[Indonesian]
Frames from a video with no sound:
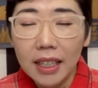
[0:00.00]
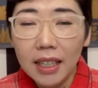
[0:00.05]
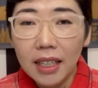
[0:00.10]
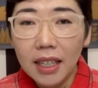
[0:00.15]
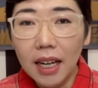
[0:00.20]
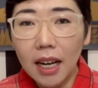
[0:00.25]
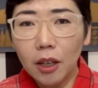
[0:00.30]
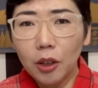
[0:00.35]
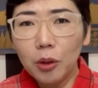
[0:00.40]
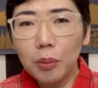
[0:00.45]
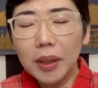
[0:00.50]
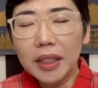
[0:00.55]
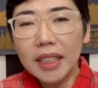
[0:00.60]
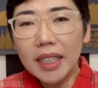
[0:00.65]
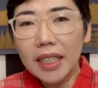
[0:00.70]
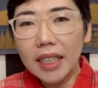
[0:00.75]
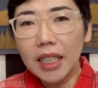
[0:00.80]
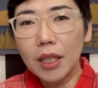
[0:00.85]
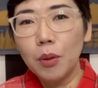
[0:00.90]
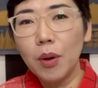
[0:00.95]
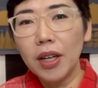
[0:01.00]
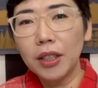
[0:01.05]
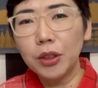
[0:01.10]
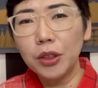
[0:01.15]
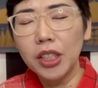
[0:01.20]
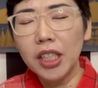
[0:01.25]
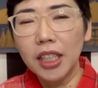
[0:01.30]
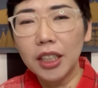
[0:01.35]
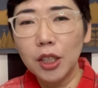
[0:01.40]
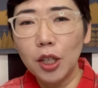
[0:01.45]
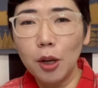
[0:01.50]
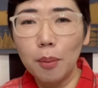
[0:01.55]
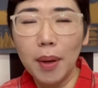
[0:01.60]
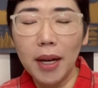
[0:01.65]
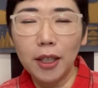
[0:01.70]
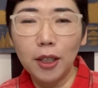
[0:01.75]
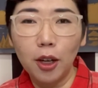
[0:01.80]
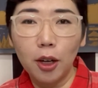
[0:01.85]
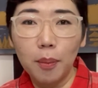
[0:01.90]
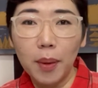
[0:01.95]
Aku pesen di waktu yang
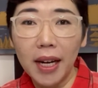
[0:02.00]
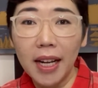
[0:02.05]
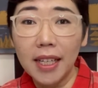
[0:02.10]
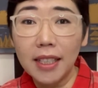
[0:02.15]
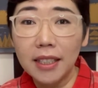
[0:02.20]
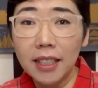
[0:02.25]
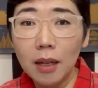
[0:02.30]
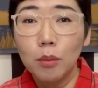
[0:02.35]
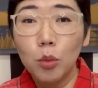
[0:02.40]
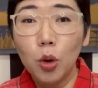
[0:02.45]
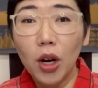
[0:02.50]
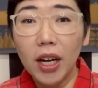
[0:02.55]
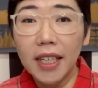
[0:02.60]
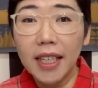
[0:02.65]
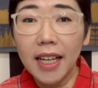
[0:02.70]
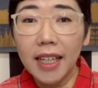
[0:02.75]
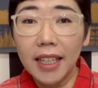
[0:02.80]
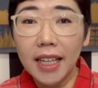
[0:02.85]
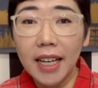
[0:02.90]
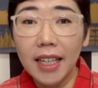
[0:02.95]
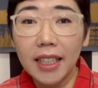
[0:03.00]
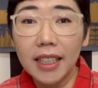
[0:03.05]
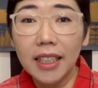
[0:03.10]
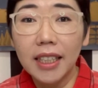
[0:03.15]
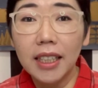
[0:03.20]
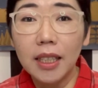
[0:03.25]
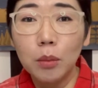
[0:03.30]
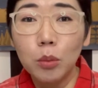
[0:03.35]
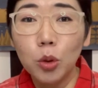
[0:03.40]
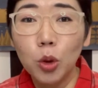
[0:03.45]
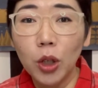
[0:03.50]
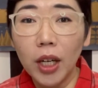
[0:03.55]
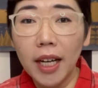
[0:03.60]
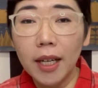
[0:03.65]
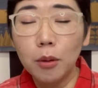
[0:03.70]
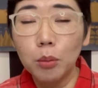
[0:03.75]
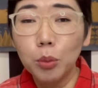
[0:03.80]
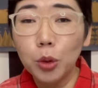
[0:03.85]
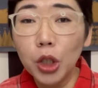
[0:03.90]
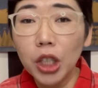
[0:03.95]
normal-normal aja bukan hari-harinya
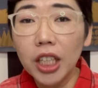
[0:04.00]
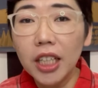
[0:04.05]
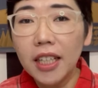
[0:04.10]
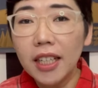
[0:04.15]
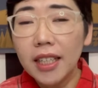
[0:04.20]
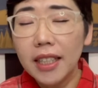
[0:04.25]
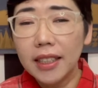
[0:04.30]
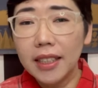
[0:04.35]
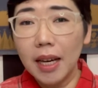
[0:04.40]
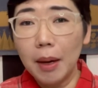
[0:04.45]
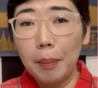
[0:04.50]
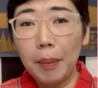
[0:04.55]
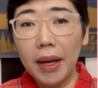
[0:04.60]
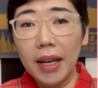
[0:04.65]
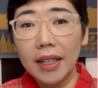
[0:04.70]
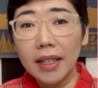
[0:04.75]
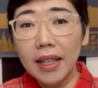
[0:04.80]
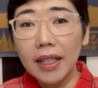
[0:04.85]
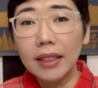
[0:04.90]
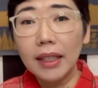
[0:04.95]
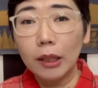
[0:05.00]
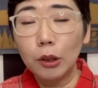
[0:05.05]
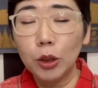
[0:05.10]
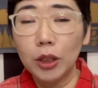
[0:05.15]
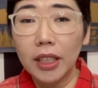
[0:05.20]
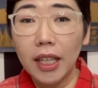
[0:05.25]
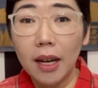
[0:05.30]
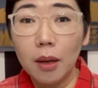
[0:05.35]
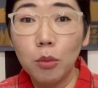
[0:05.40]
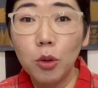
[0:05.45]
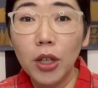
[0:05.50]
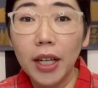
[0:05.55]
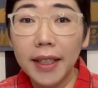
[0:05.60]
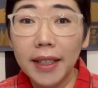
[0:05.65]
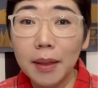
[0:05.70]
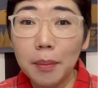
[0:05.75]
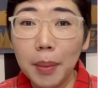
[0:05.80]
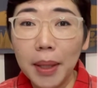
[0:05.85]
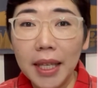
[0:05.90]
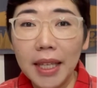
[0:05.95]
liburan pun nyampe nya satu setengah
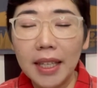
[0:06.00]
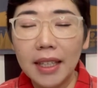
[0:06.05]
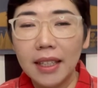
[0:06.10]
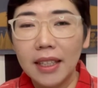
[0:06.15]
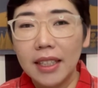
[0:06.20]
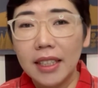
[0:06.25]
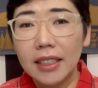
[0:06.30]
bulan lebih